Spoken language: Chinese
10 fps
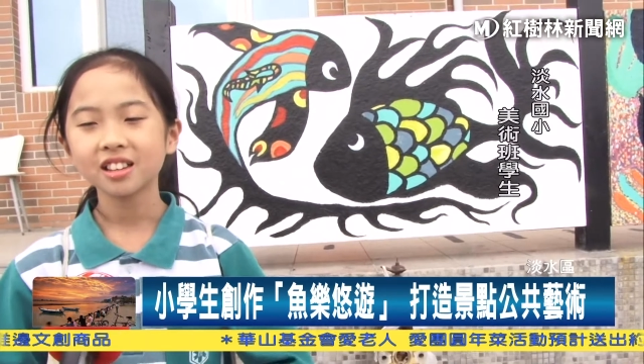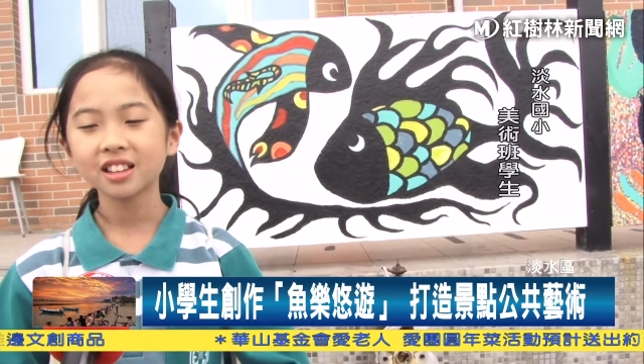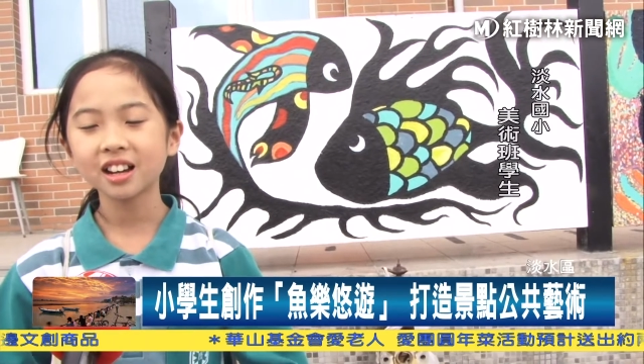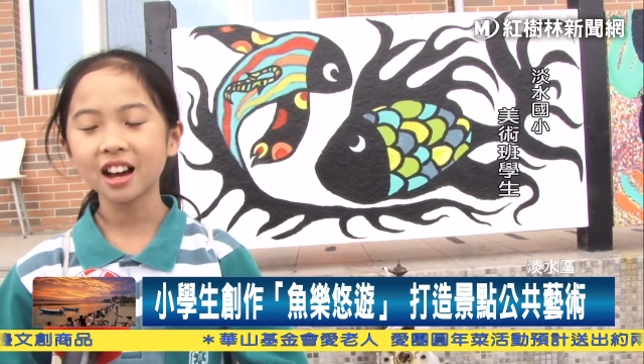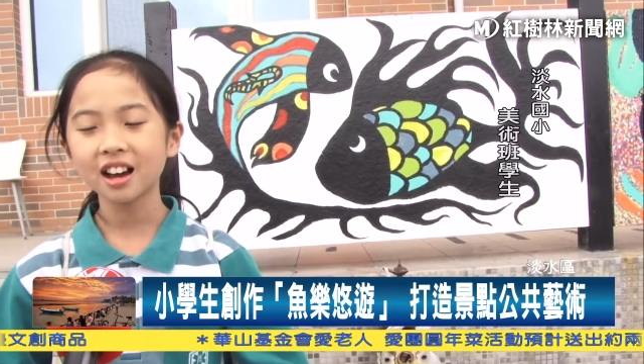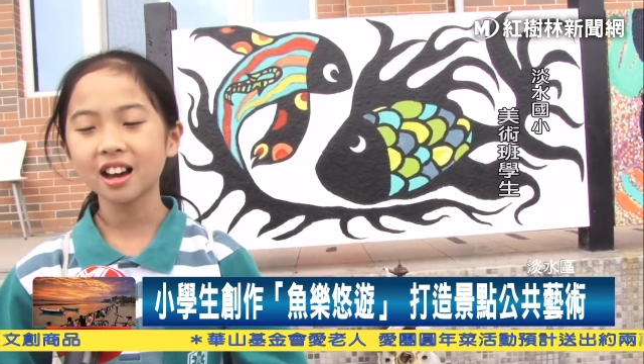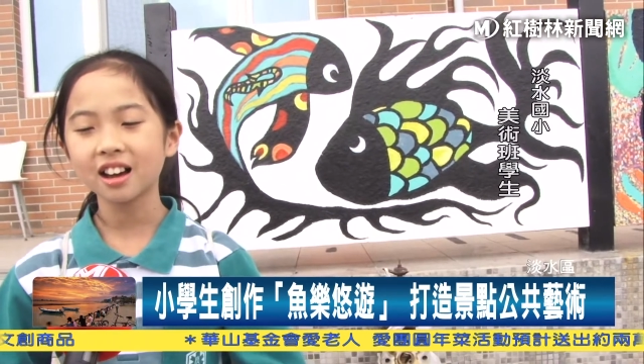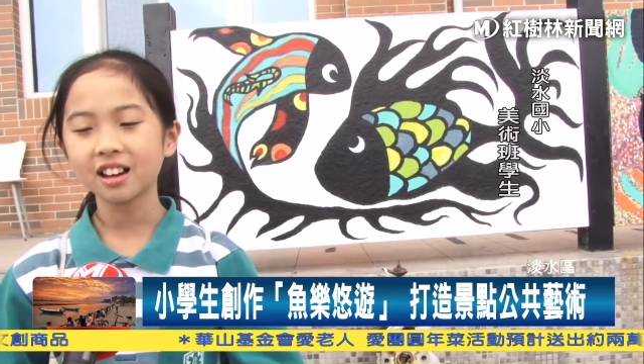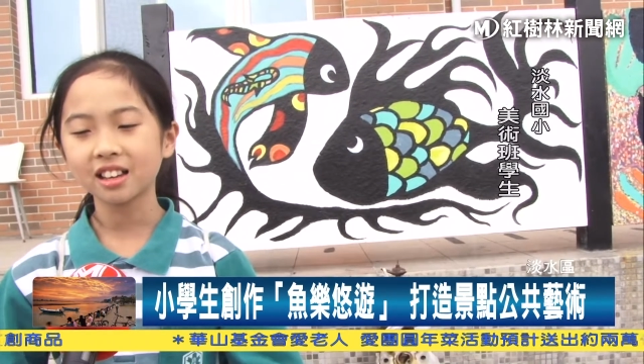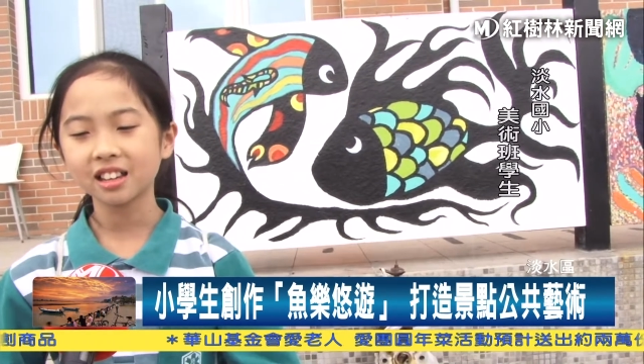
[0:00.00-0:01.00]
那
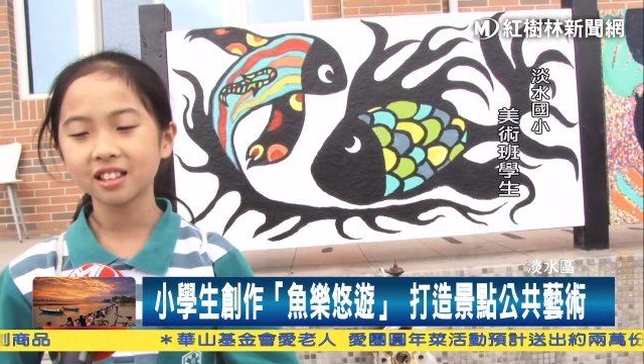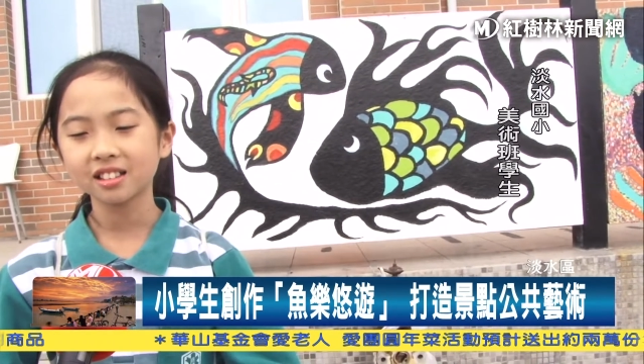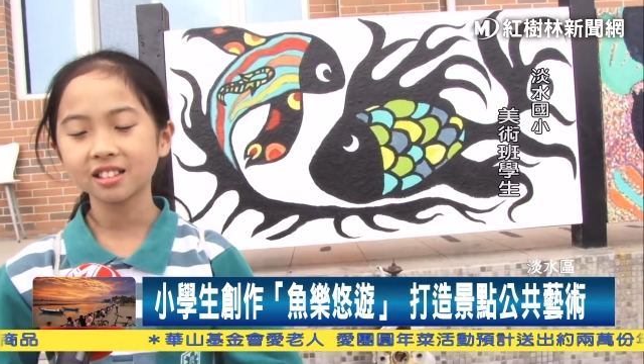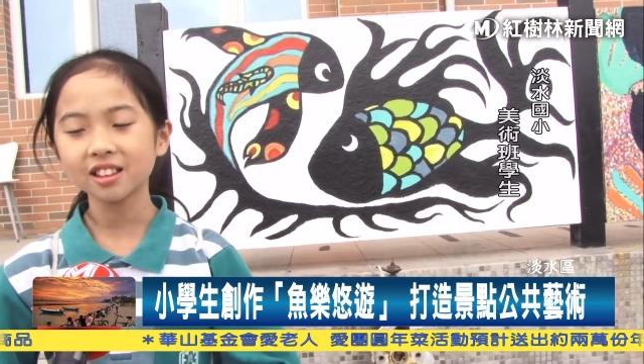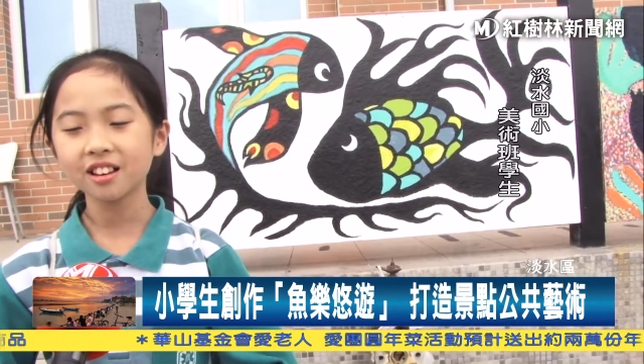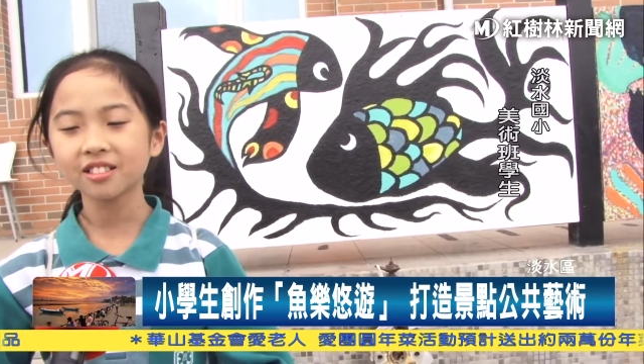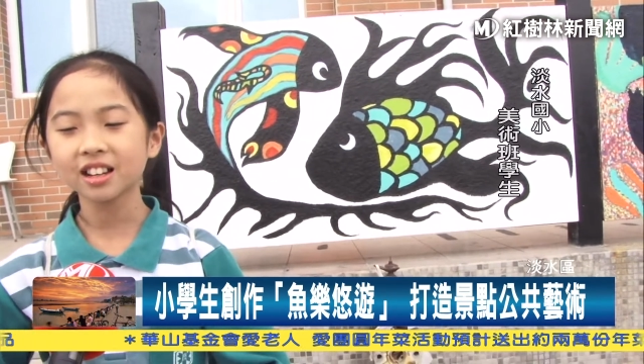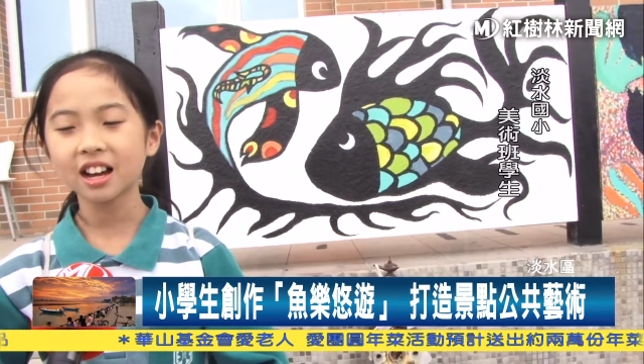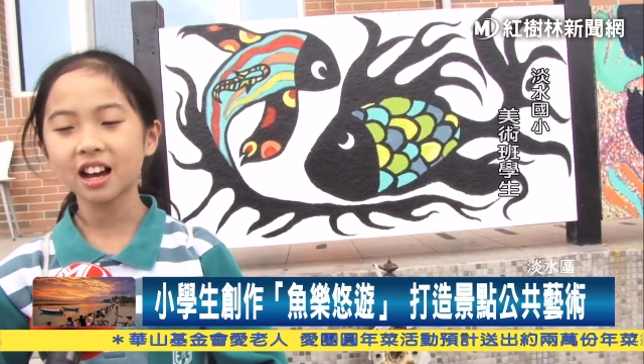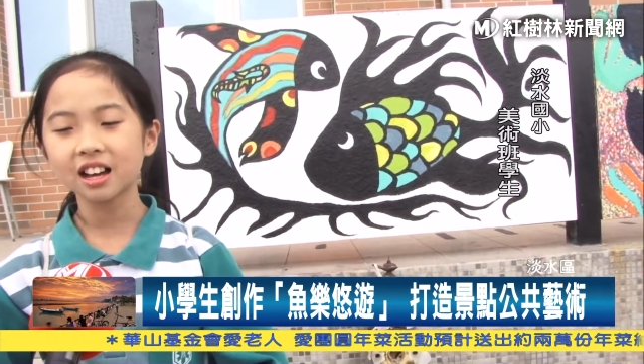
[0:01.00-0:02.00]
个用那
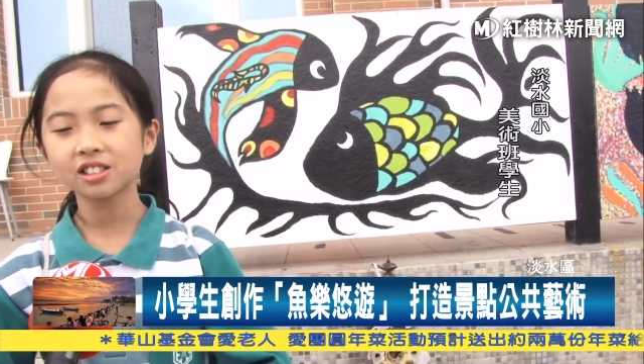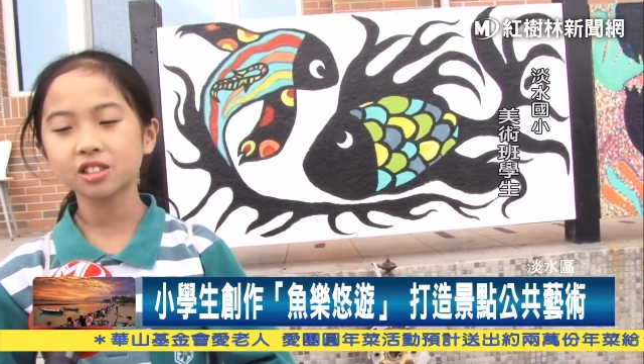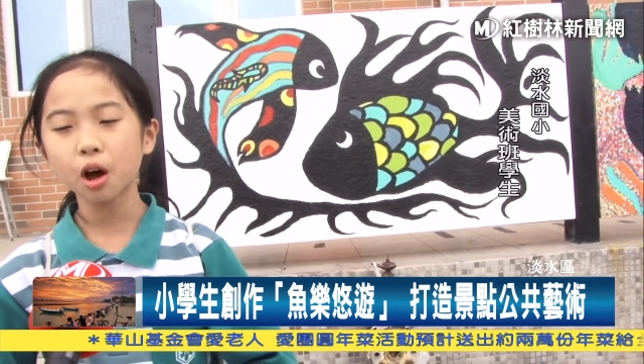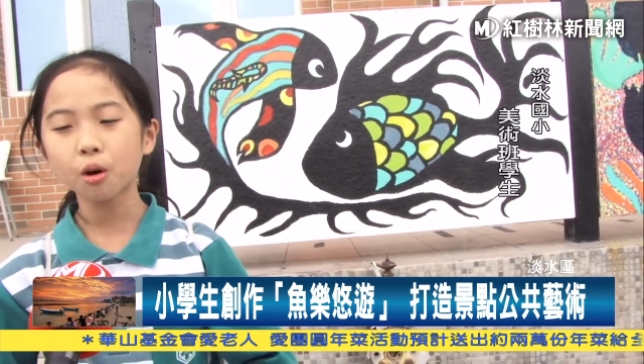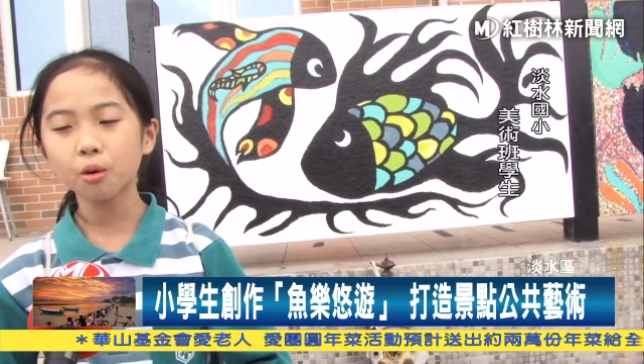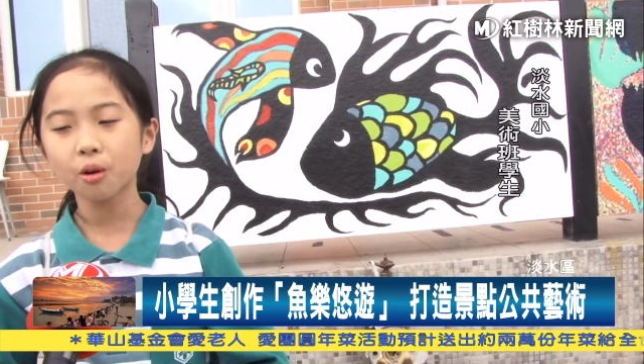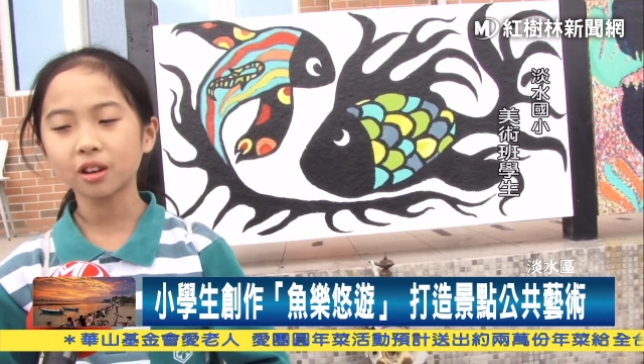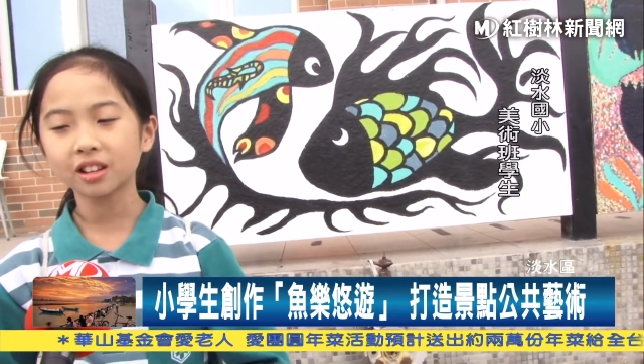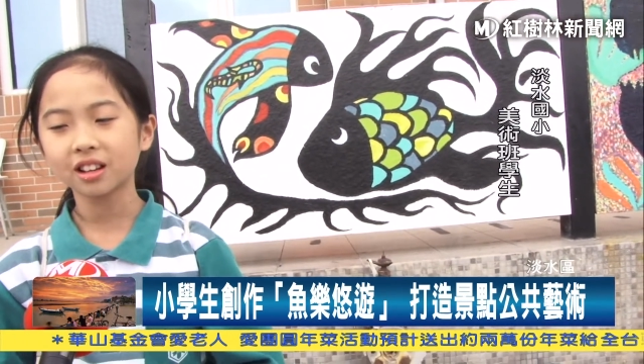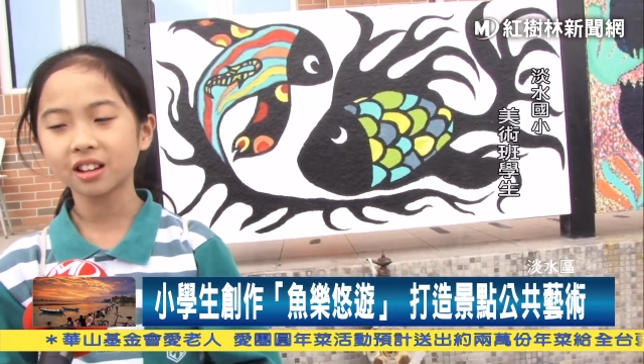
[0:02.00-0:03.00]
个中
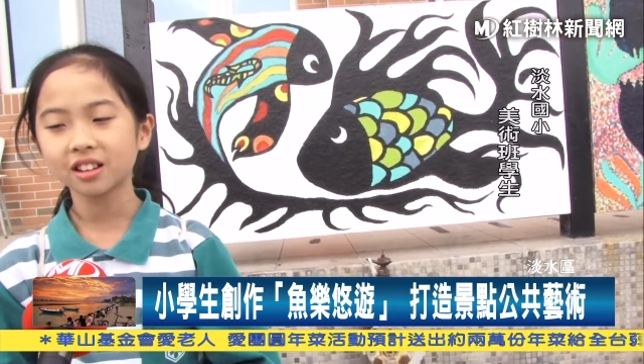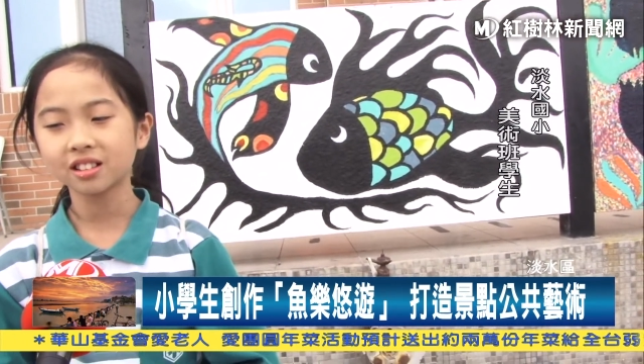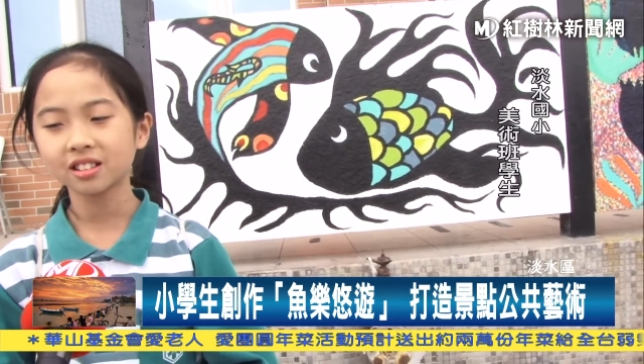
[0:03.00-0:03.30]
国的